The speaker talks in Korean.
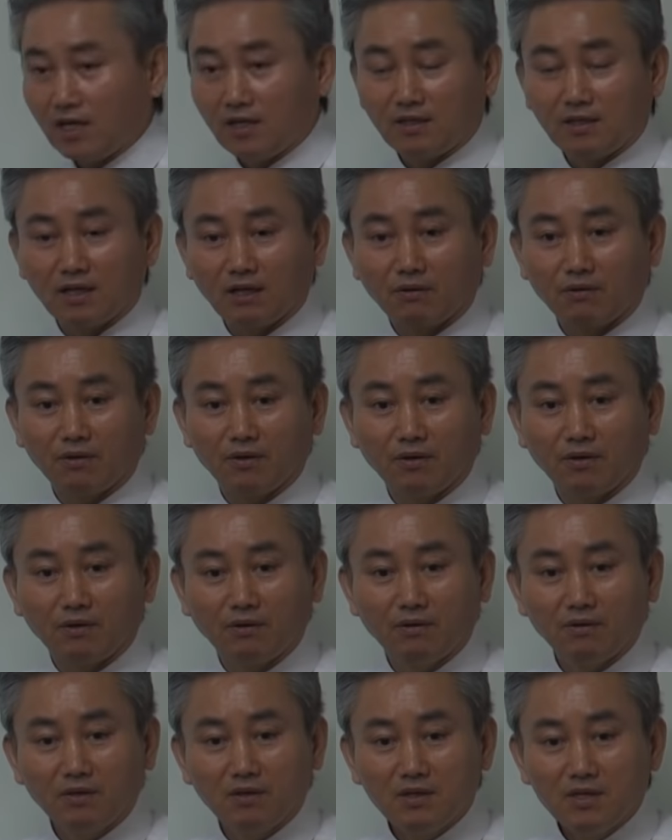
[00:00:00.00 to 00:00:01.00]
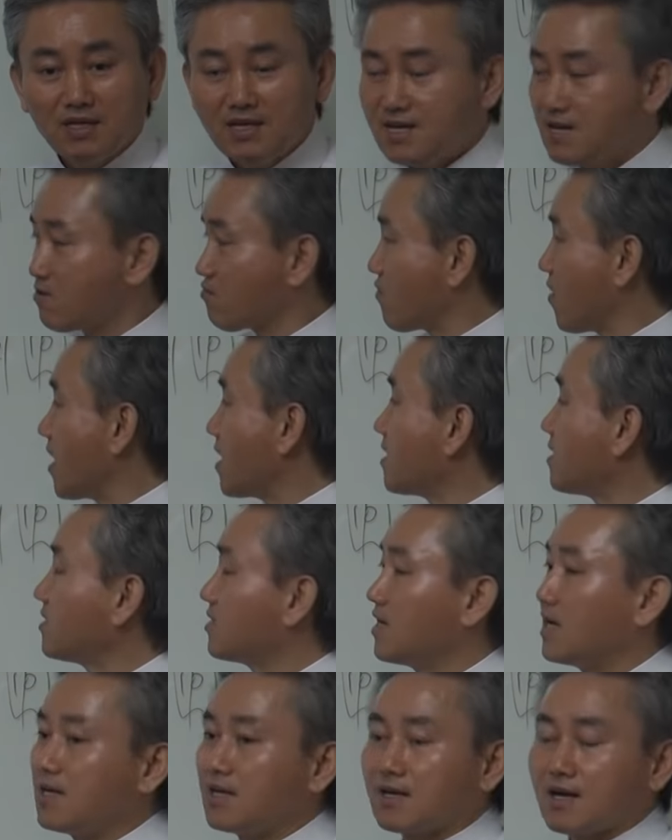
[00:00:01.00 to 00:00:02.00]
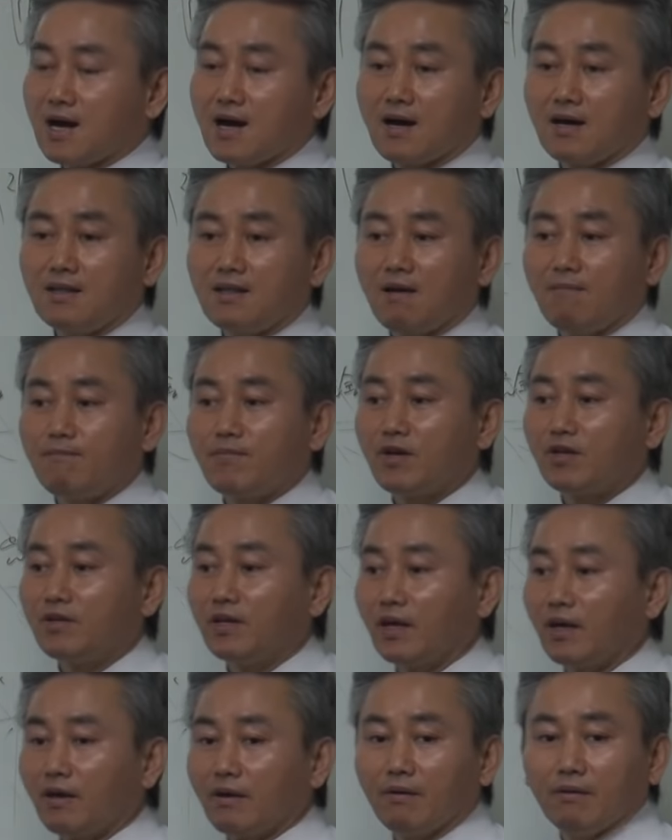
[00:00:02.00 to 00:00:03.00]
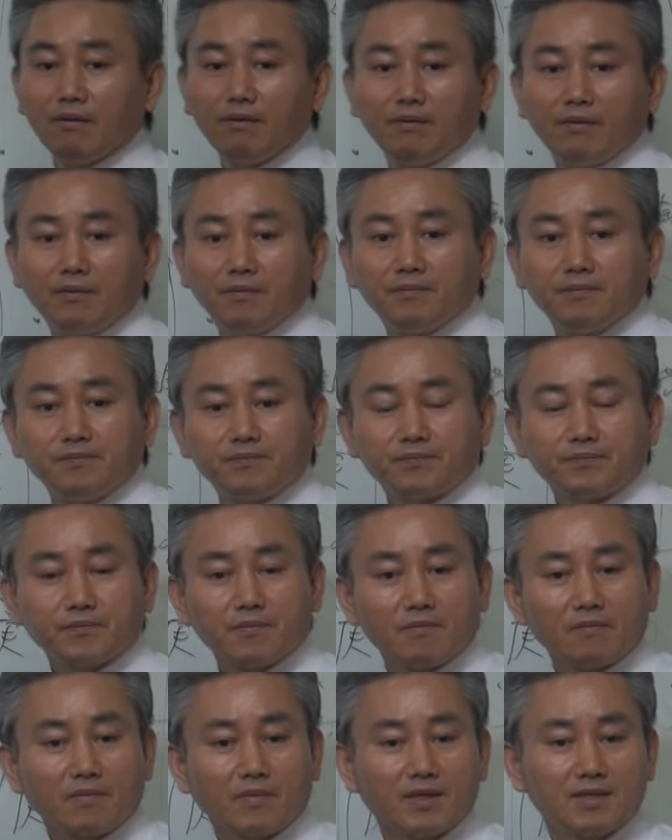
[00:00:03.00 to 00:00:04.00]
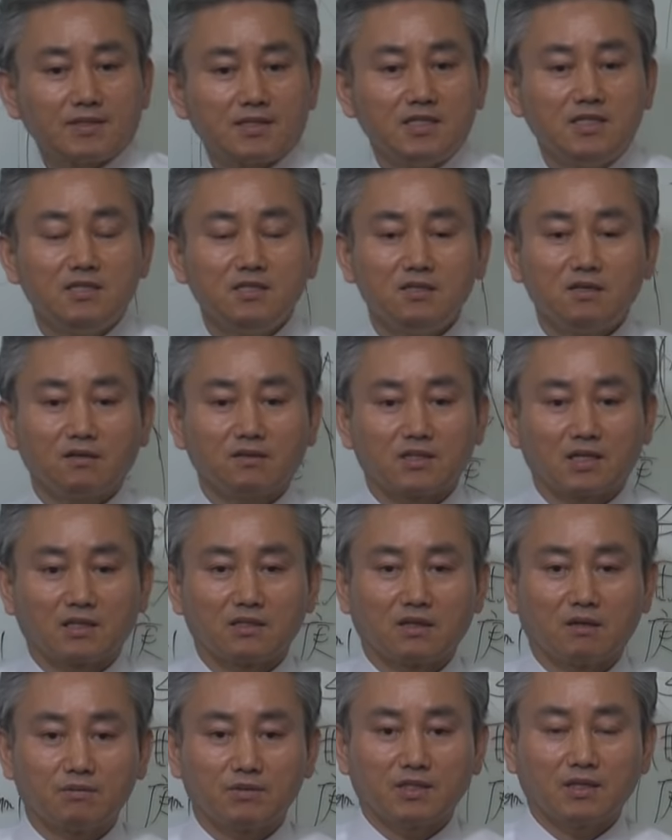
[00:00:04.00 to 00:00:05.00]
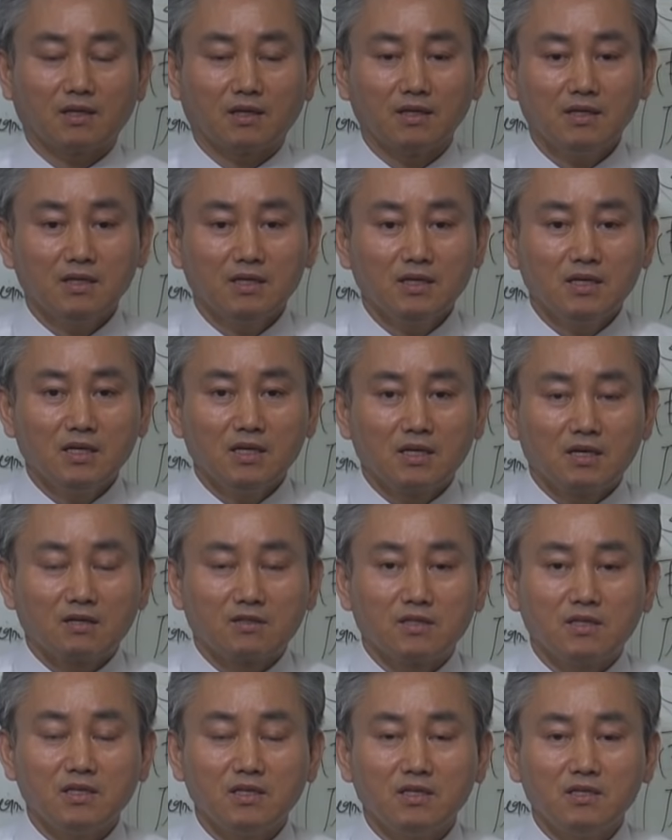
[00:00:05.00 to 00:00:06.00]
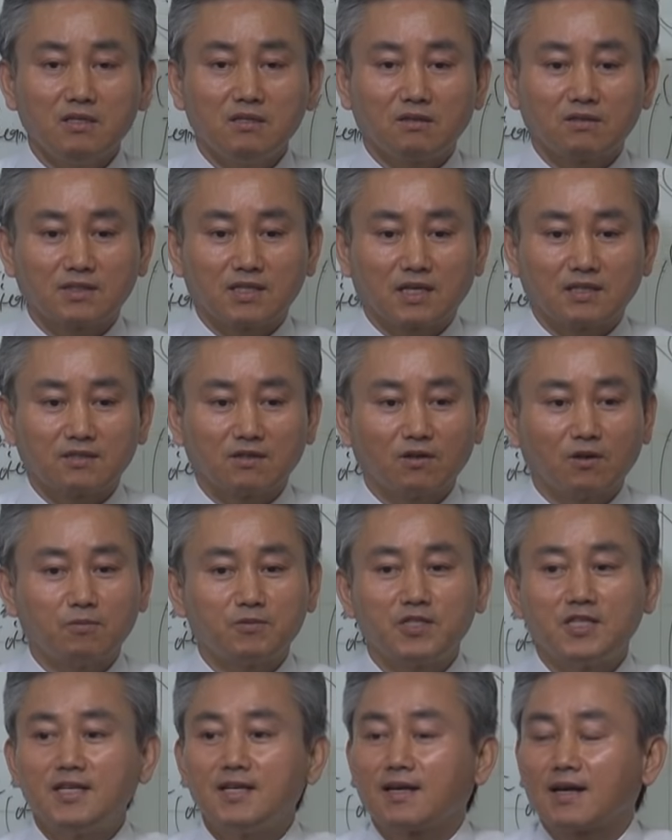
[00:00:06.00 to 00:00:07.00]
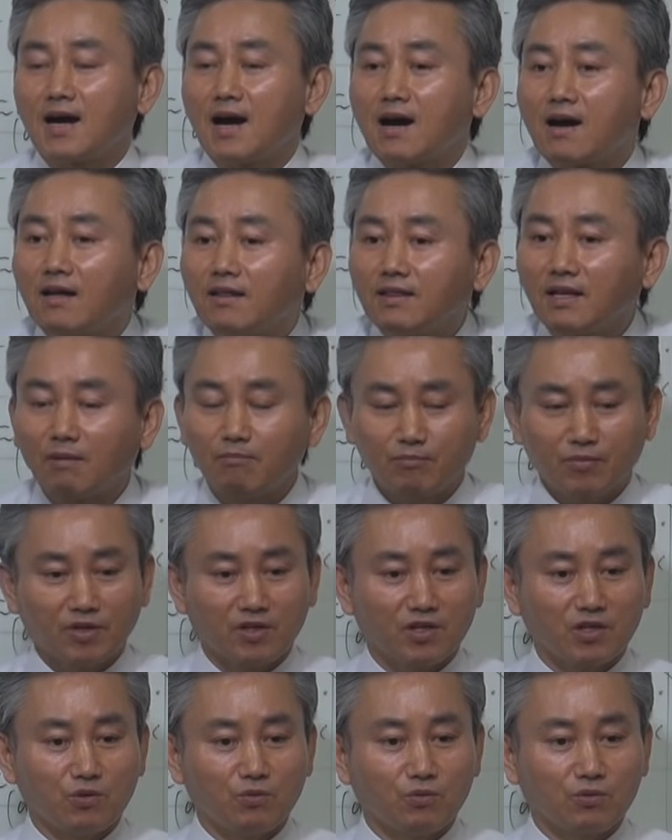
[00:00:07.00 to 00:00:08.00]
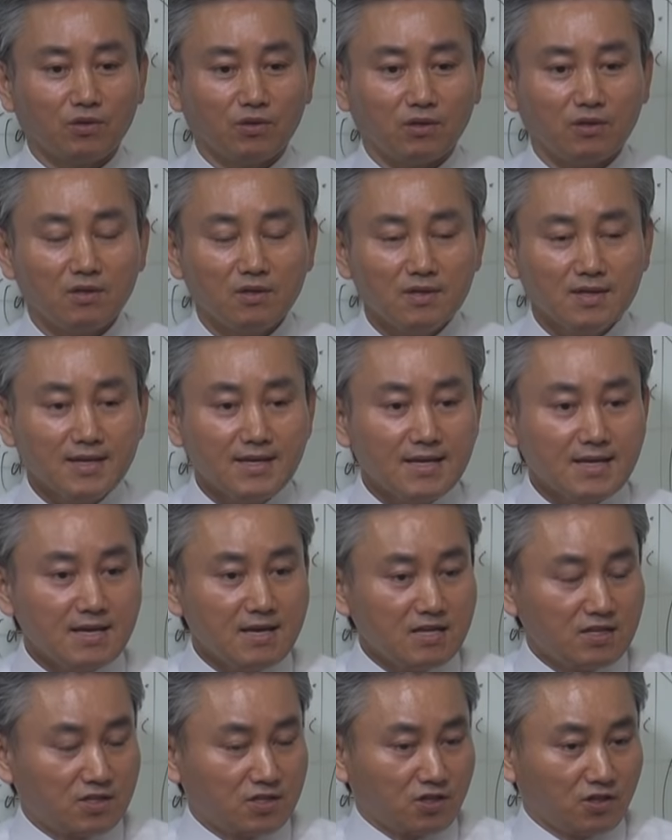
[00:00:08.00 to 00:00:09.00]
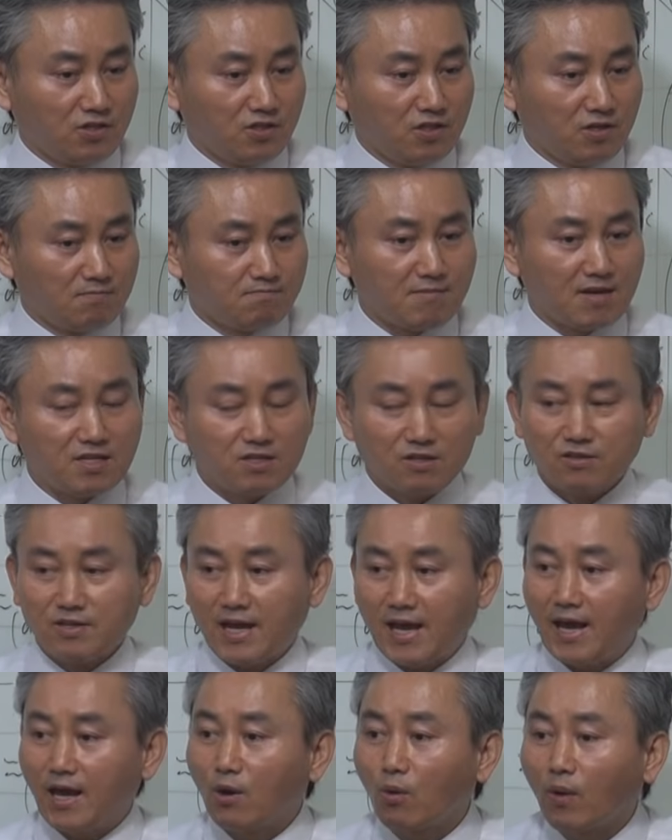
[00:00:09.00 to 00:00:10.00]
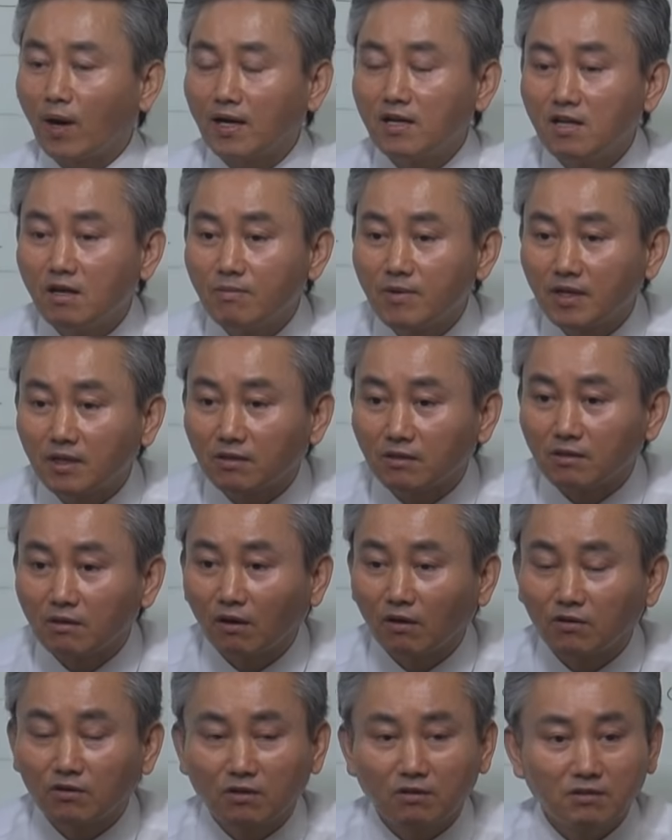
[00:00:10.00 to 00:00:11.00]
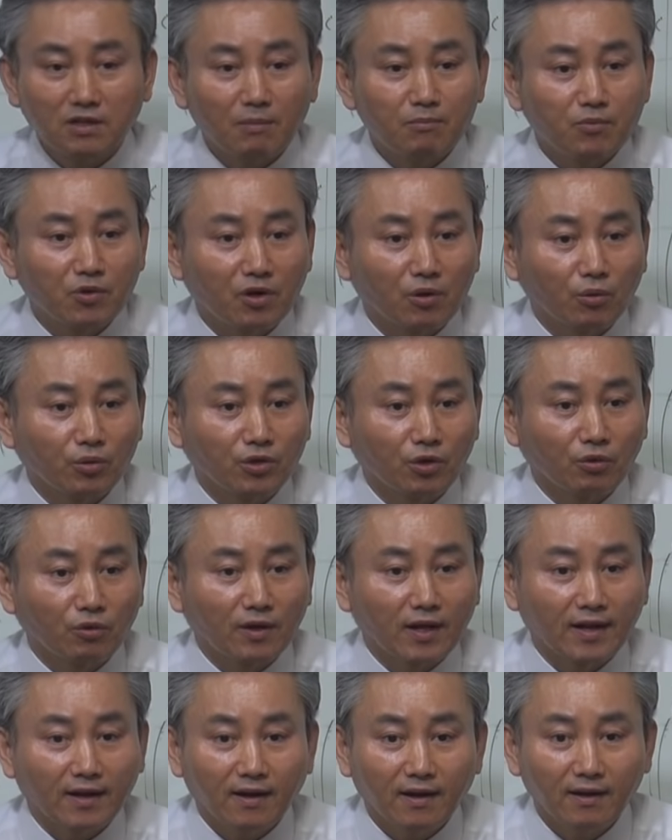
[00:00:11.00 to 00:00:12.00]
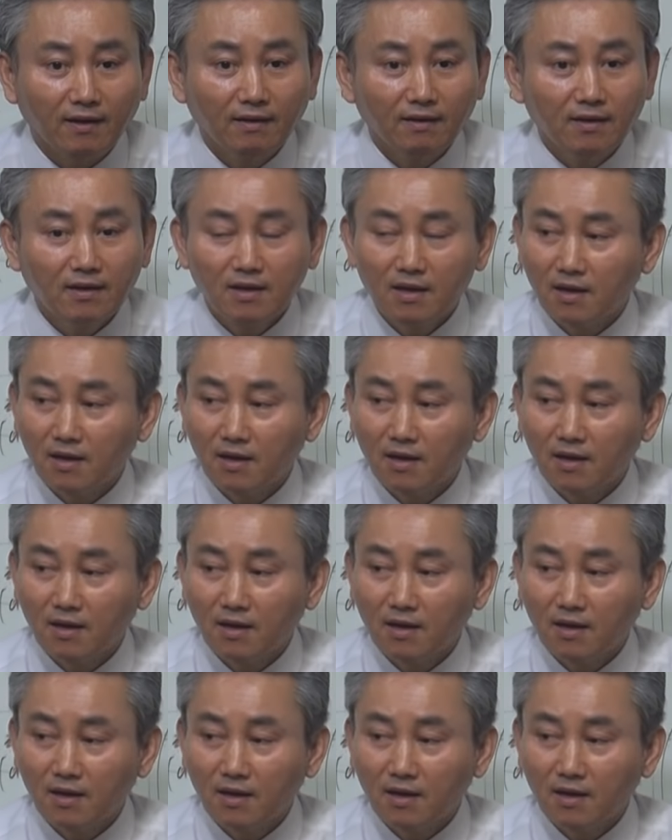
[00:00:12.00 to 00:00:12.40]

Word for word: 돼 있다고요. 굉장히 강한 남편이에요. 인정사정없이, 그래서 인정사정없이 이 강한 남편의 기운을 천년만년 해로하려면은 어떤 남편하고 결혼해라?